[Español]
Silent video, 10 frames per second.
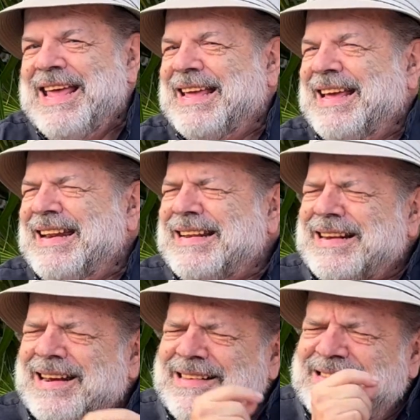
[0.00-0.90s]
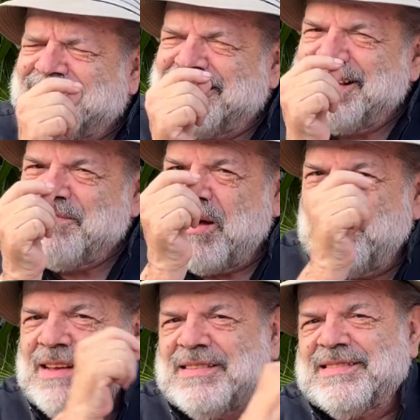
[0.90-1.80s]
Qué rarísima
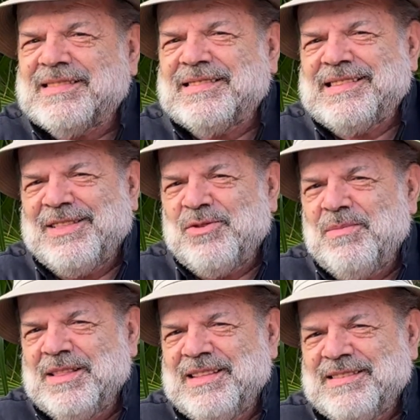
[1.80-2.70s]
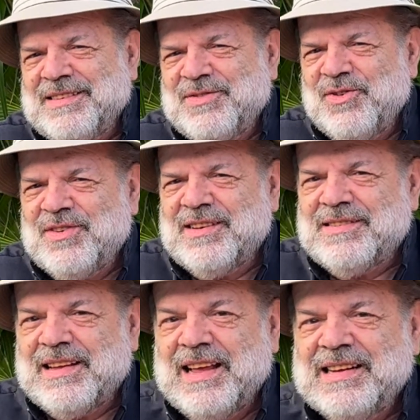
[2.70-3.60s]
vez se toman
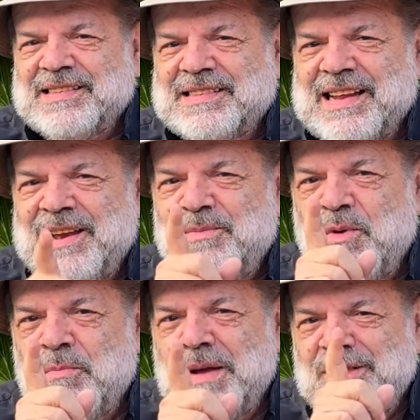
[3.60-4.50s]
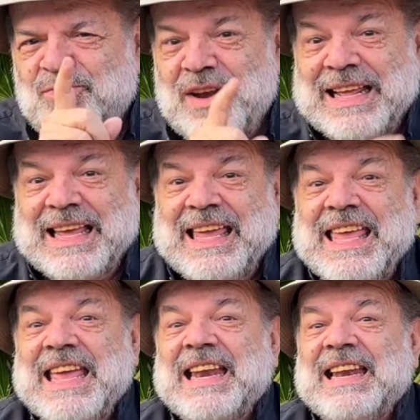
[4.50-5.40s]
decisiones. Es el momento, el
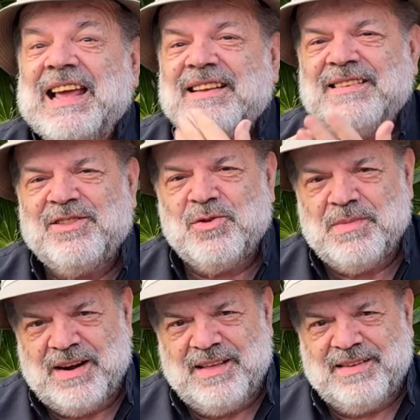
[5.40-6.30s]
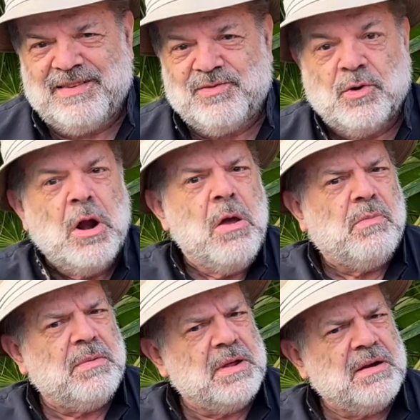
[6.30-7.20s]
quien le hace el tomar la decisión.
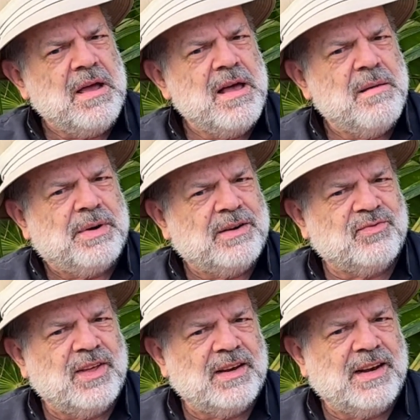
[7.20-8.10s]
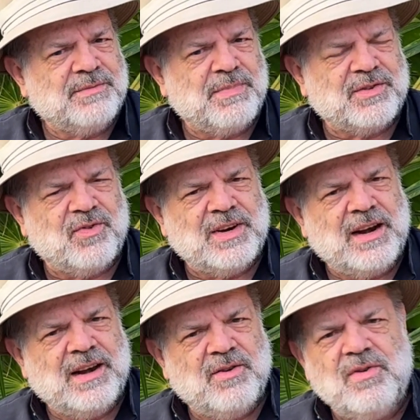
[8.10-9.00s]
Pues bien, para ustedes las
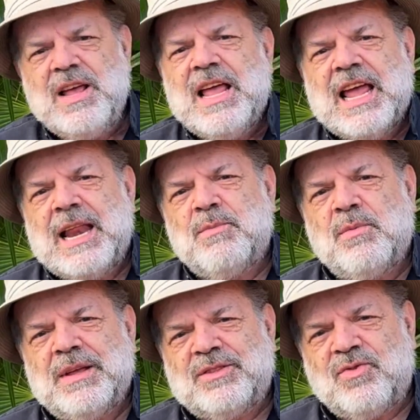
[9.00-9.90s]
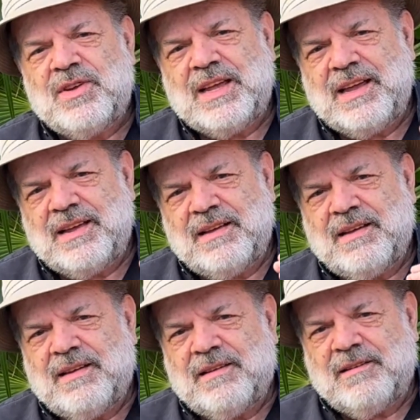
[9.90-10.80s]
personas, Leo, el momento en que
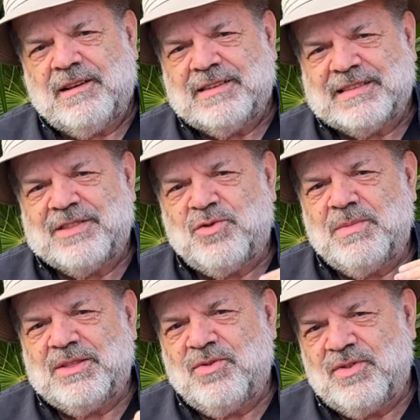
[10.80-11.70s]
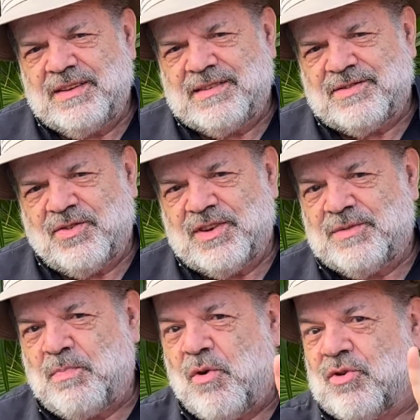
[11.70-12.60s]
eh, están tomando
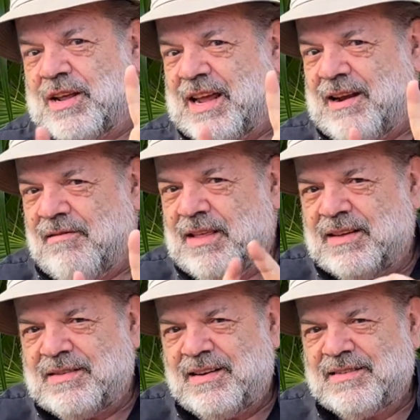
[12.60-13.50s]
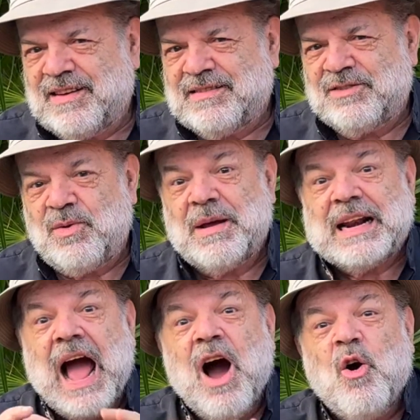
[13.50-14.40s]
decisiones porque la vida se las hace
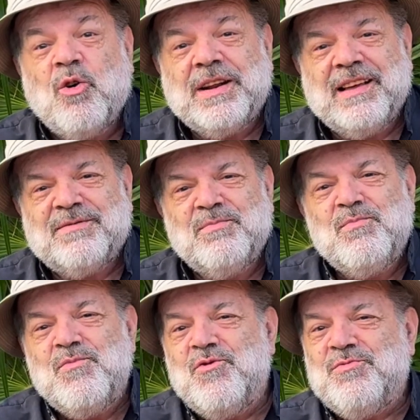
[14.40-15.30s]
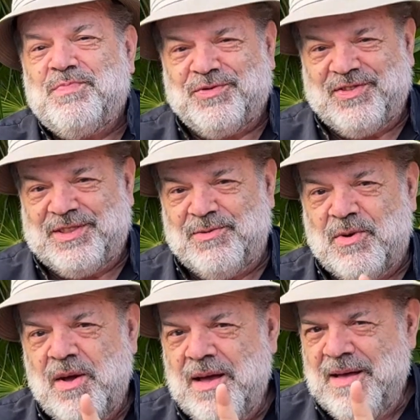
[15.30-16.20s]
tomar ahora es muy positivo.